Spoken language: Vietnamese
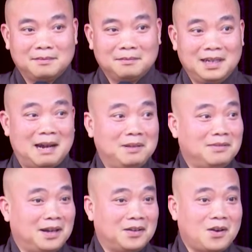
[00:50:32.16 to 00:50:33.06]
Mình làm như
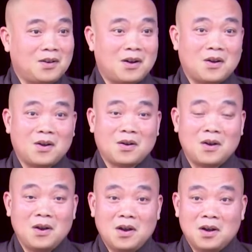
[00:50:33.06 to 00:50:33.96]
vậy có có có,
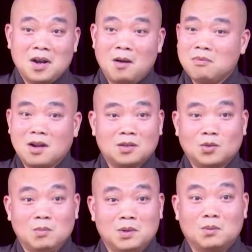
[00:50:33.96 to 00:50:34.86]
có Không cần
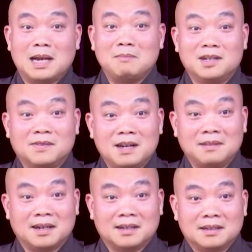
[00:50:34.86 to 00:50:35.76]
tu mình cũng làm được phải
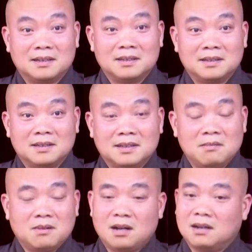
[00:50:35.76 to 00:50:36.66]
không ạ
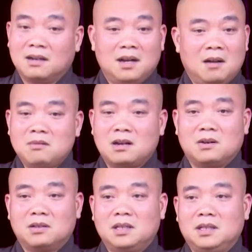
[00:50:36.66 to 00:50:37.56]
Không cần không cần
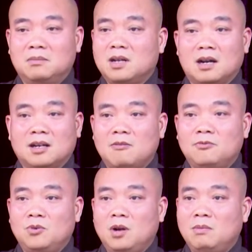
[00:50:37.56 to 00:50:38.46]
ngồi thiền Không cần công
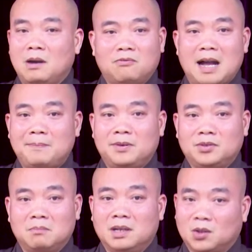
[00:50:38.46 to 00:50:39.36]
phu, không học pháp hỗ
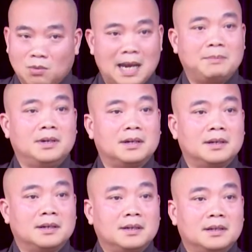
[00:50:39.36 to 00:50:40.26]
trợ Mình cũng làm được
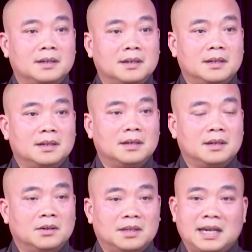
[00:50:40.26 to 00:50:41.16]

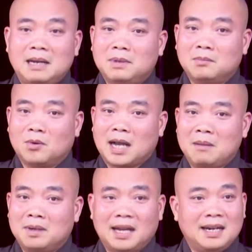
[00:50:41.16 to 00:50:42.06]
Người ta đánh mình một cái,
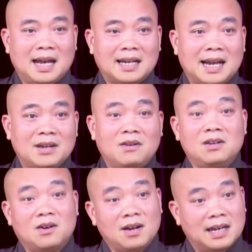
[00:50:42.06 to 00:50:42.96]
mình đánh lại một cái có
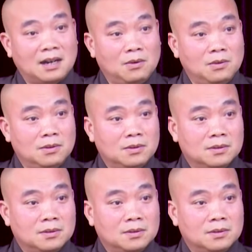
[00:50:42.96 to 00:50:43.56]
gì khó khăn đâu